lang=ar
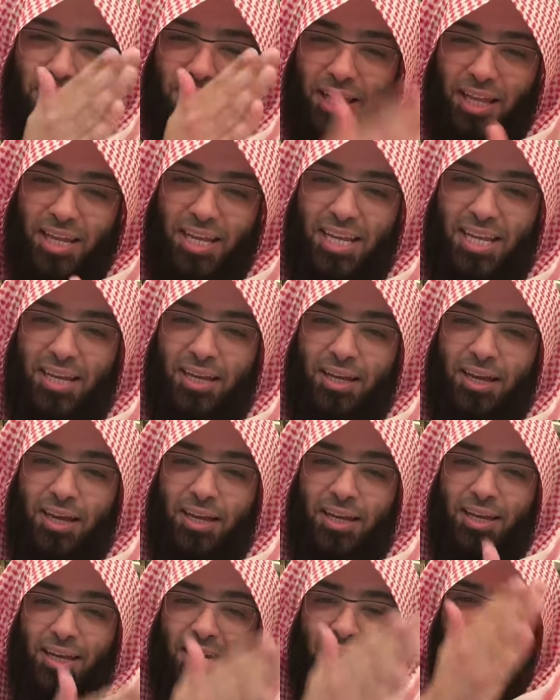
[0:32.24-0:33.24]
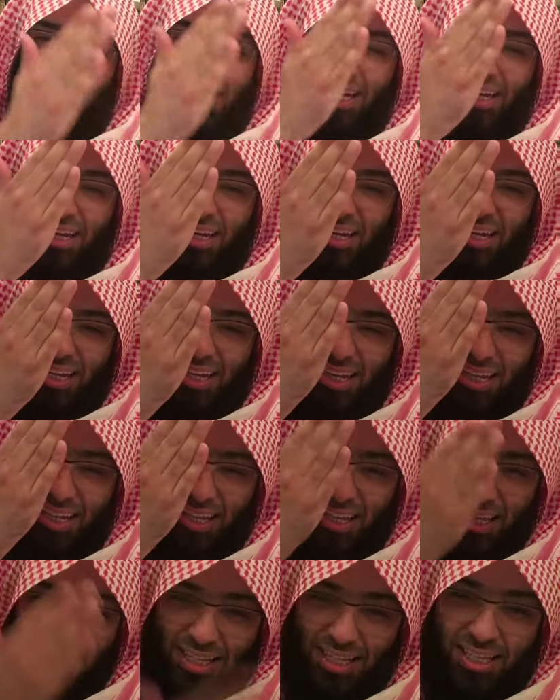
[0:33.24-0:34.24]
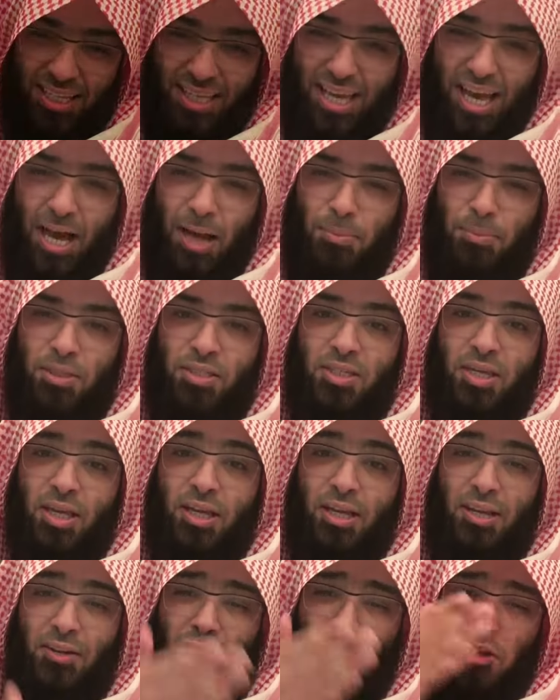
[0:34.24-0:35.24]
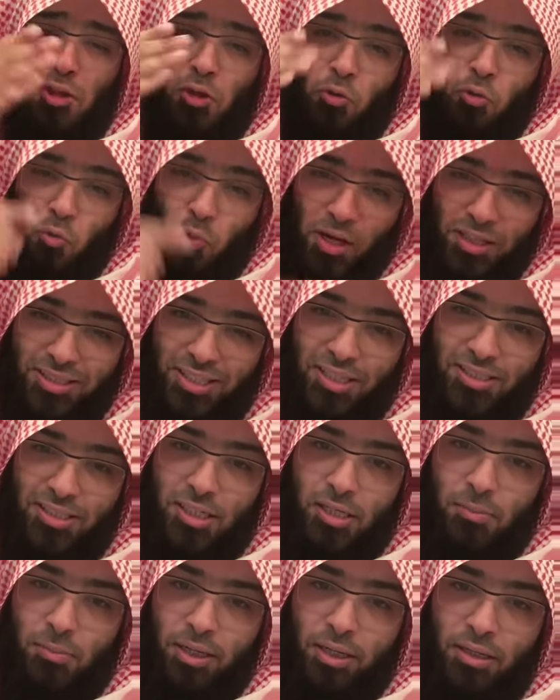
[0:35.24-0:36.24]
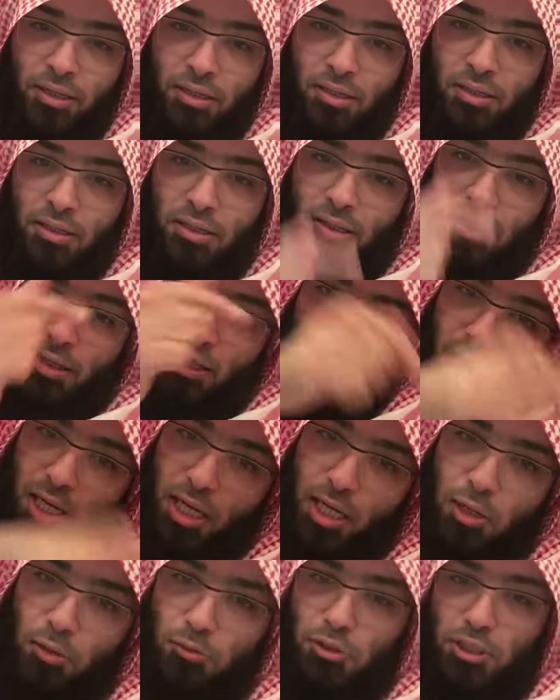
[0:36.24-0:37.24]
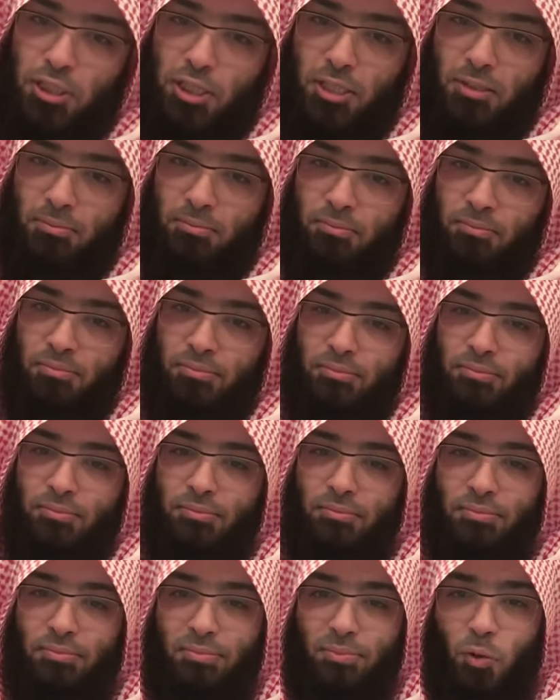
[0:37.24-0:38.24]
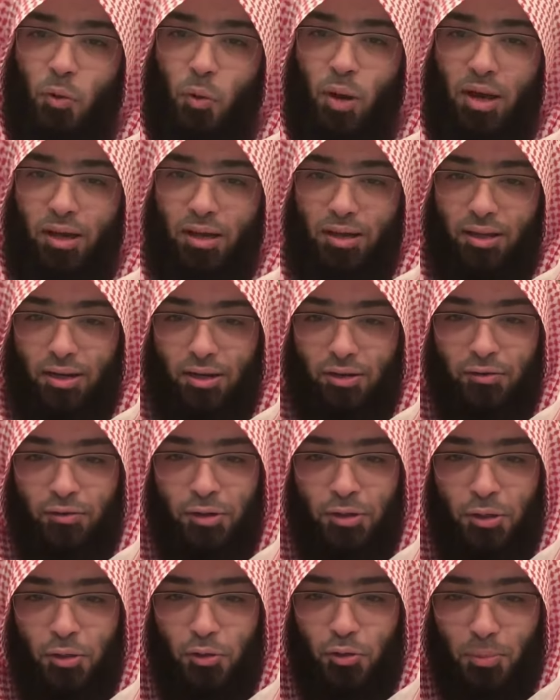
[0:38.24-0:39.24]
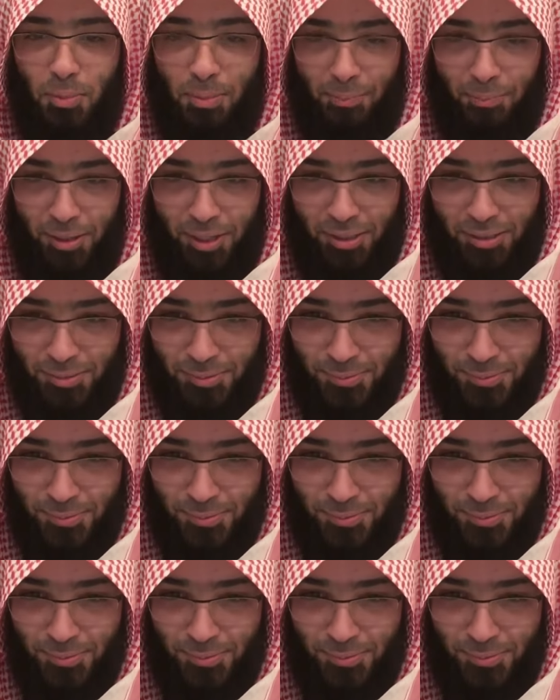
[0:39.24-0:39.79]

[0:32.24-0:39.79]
طريقا يابسا في وسط البحر لينجيهم ويغرق فرعون ومن معه